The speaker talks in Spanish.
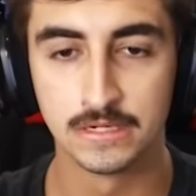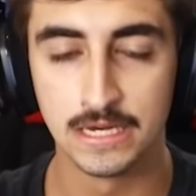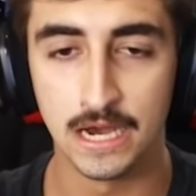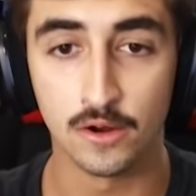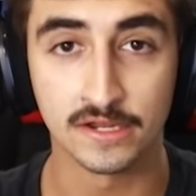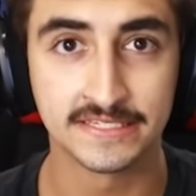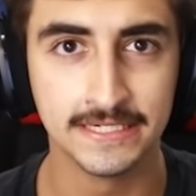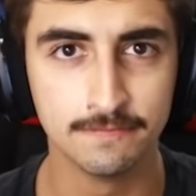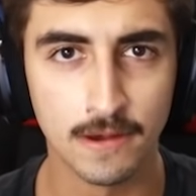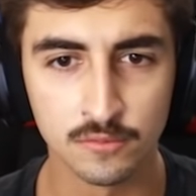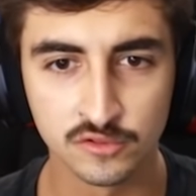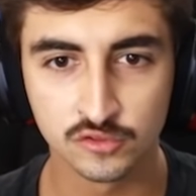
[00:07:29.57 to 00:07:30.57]
Ahora sí,
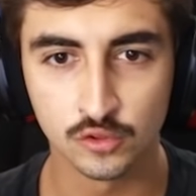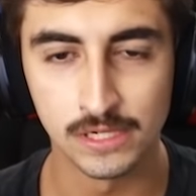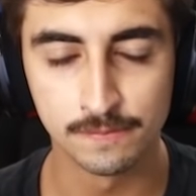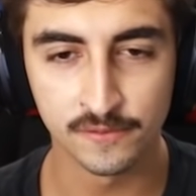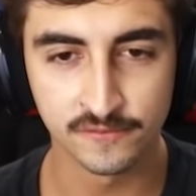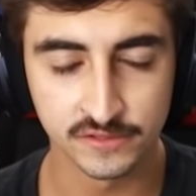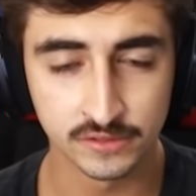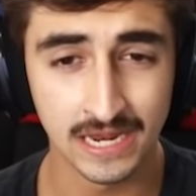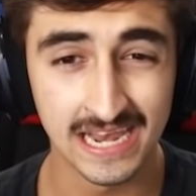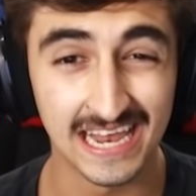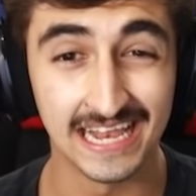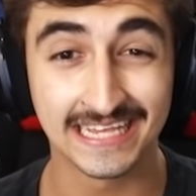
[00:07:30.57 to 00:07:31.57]
vamos con el
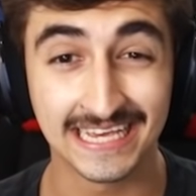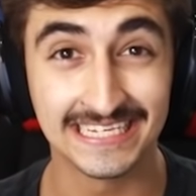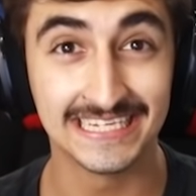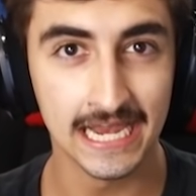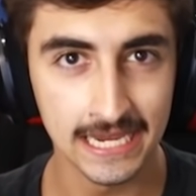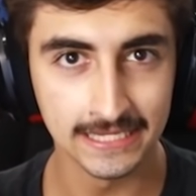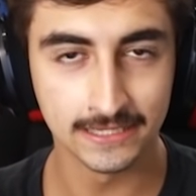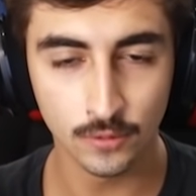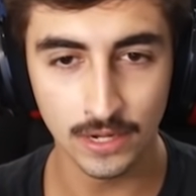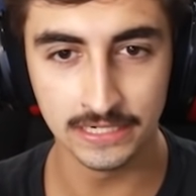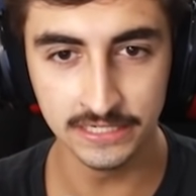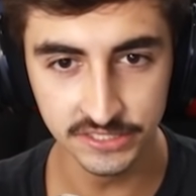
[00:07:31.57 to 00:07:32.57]
profesional, el que ya le editó a
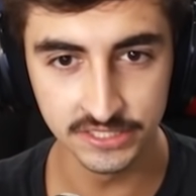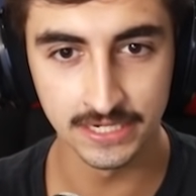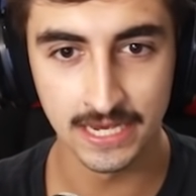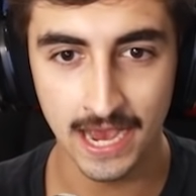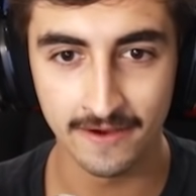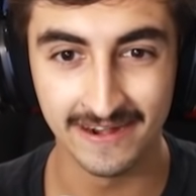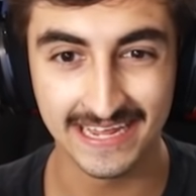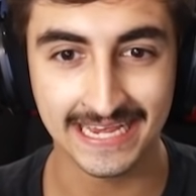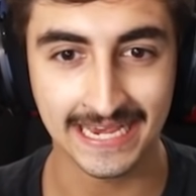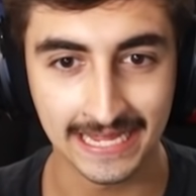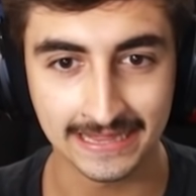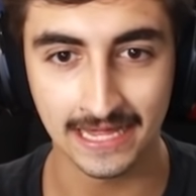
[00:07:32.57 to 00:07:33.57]
Lish a ver
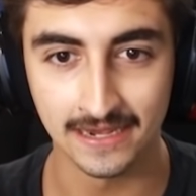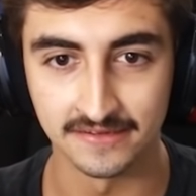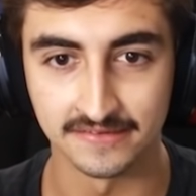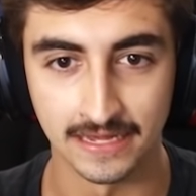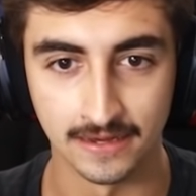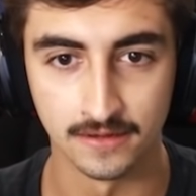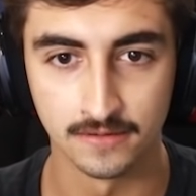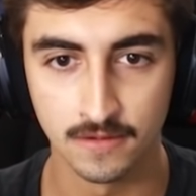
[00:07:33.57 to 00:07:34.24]
qué tal está.